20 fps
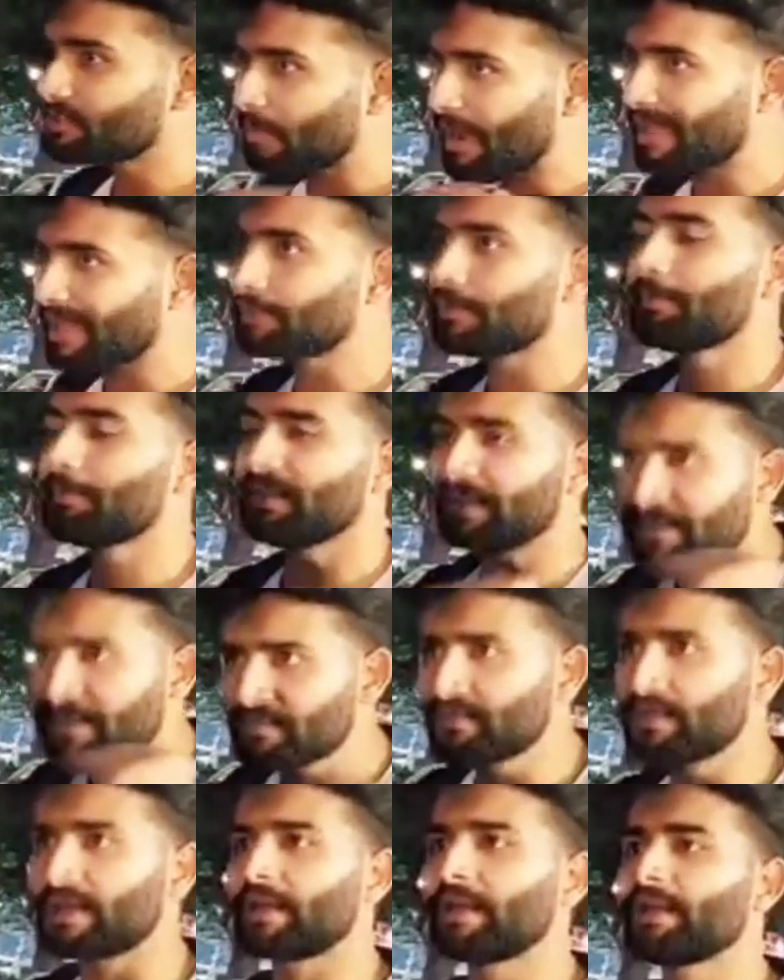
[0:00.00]
इस बात पे
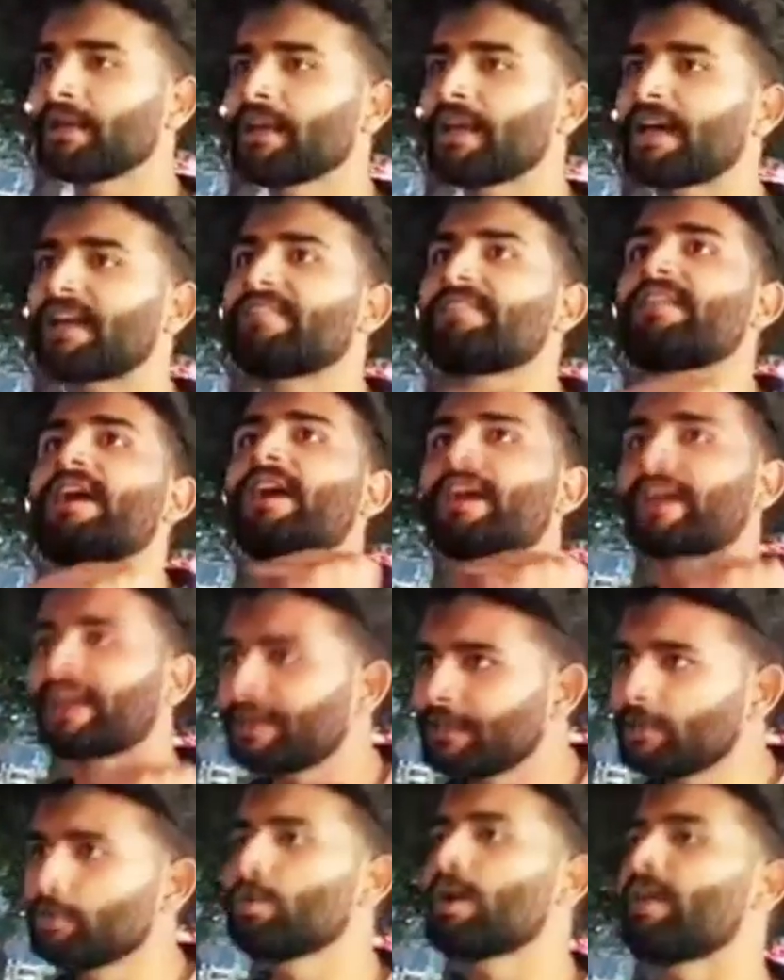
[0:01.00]
बिलीव करें कि अल्लाह
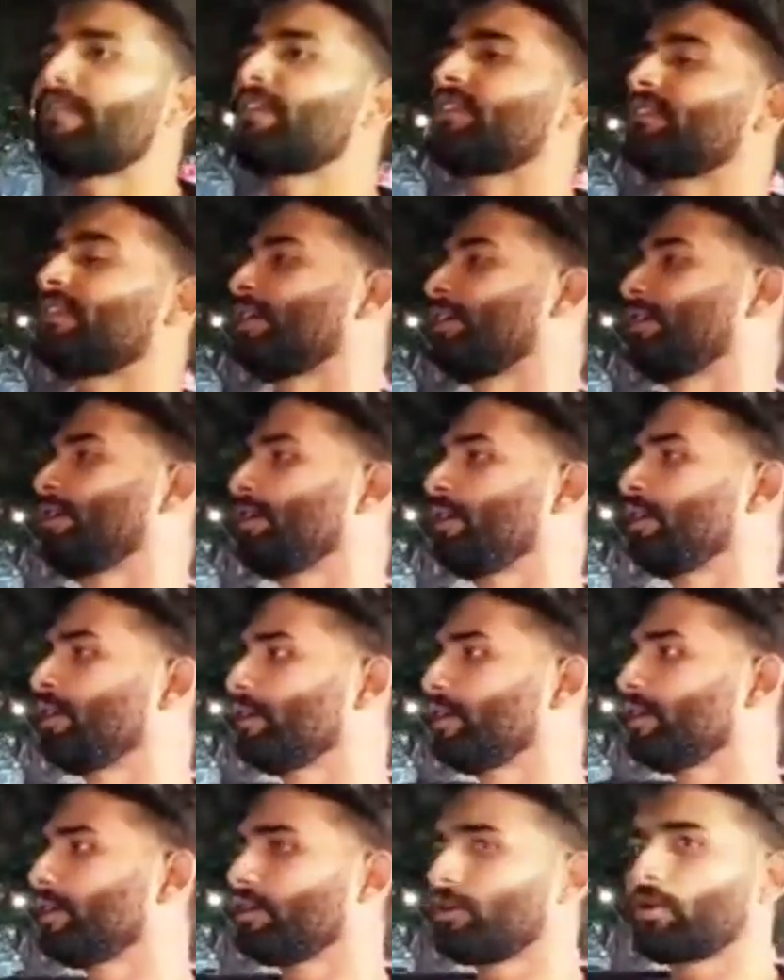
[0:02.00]
कैन डू एवरीथिंग
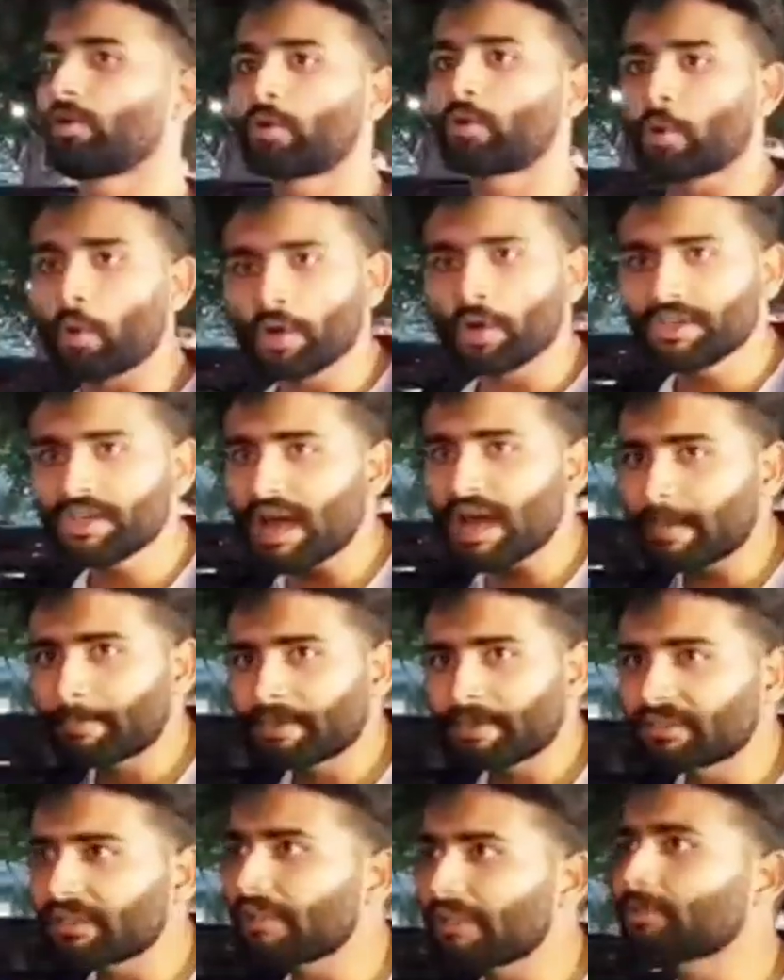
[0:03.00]
कोई
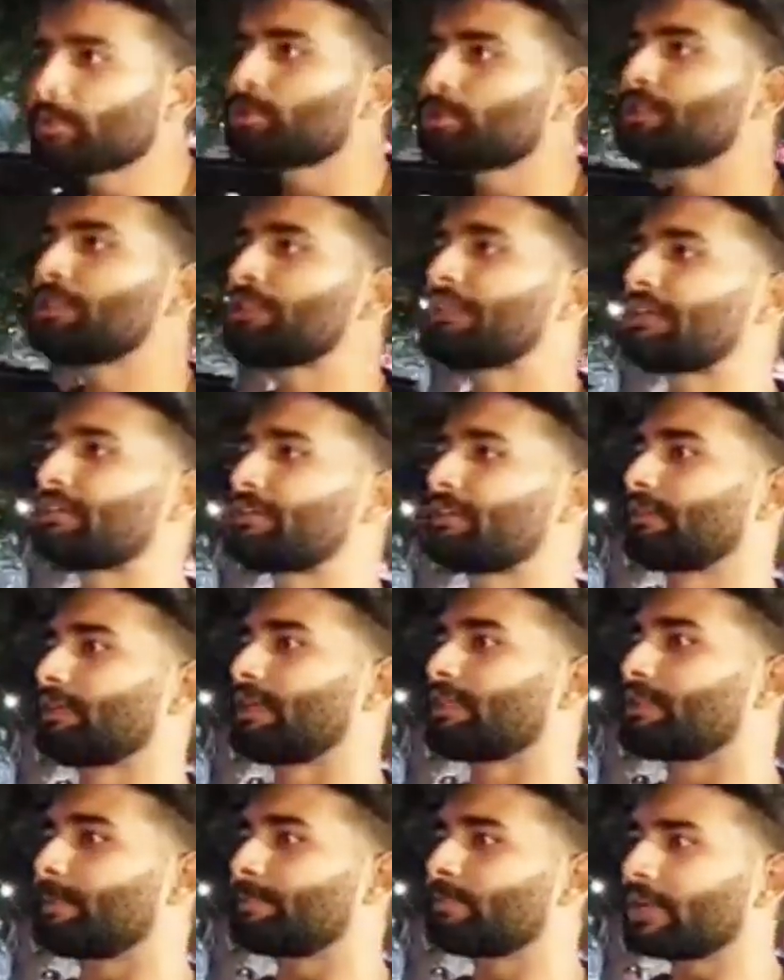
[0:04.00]
आपके साथ कुछ नहीं कर
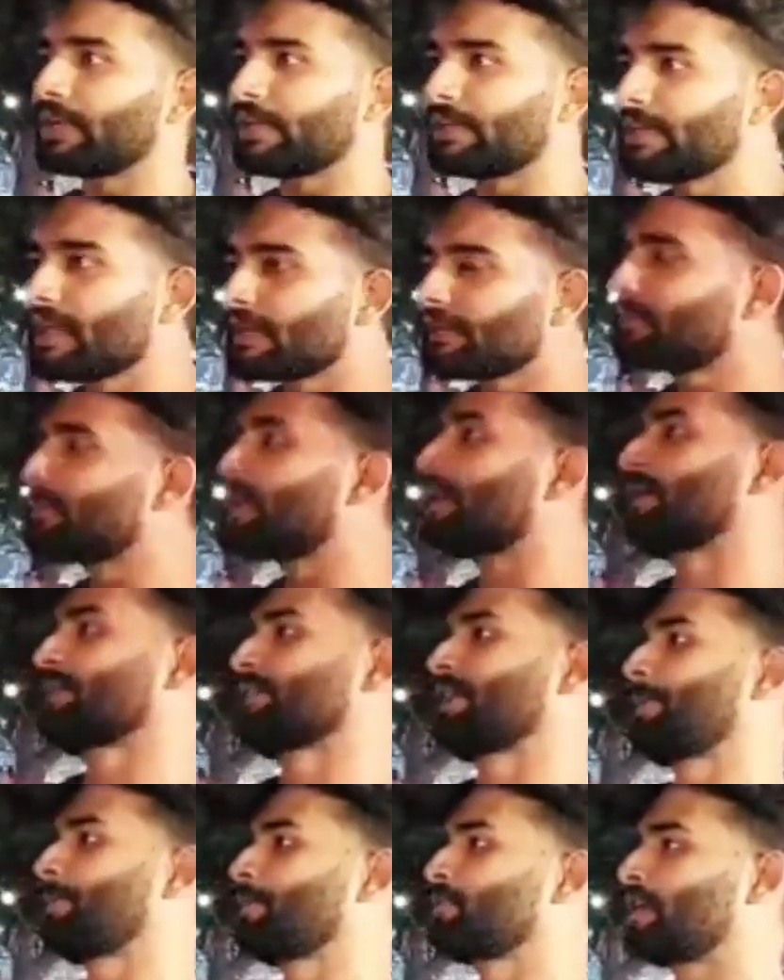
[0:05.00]
सकता जब तक अल्लाह की
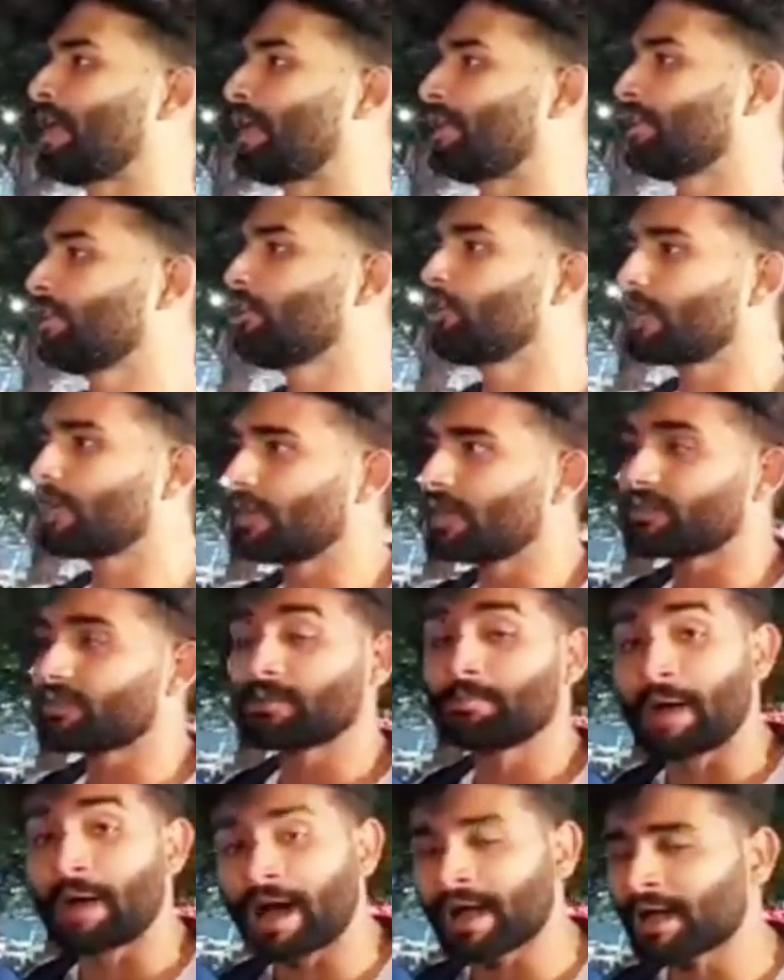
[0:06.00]
ताकत आपके साथ नहीं और अल्लाह
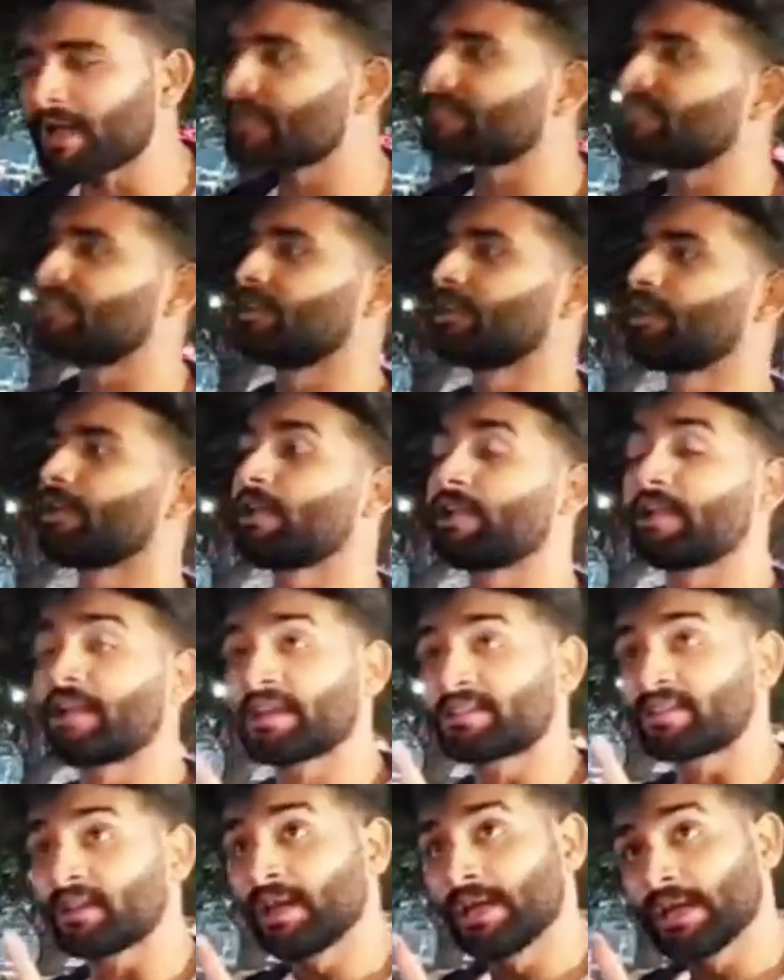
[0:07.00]
से मांगना सीखें कि
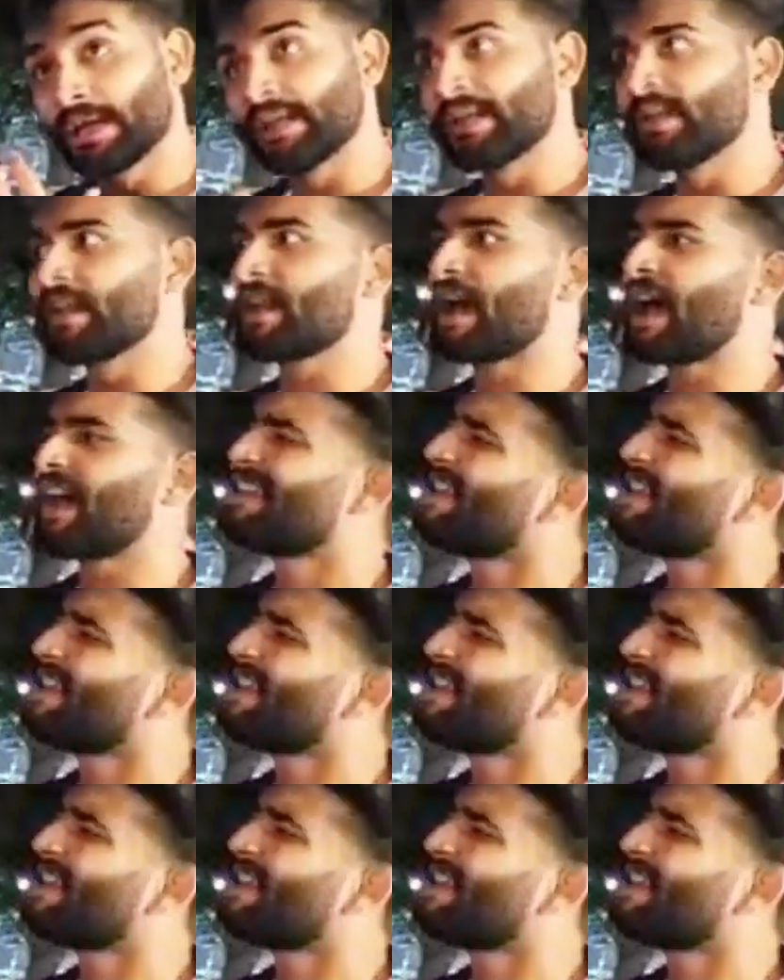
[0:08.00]
अल्लाह से लेना